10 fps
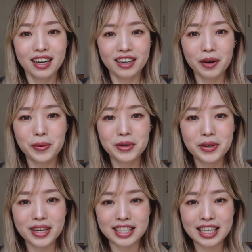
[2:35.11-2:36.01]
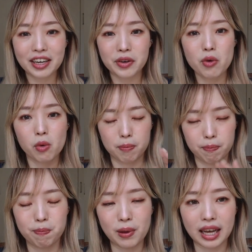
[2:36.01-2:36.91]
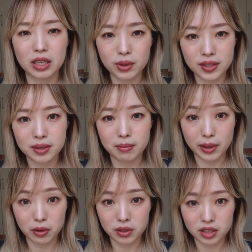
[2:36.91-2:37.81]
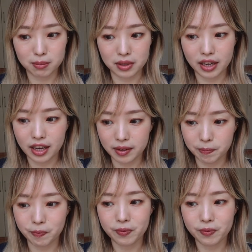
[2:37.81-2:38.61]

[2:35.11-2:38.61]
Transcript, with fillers: 然后我就有点吓到，因为我本来算是没有什么很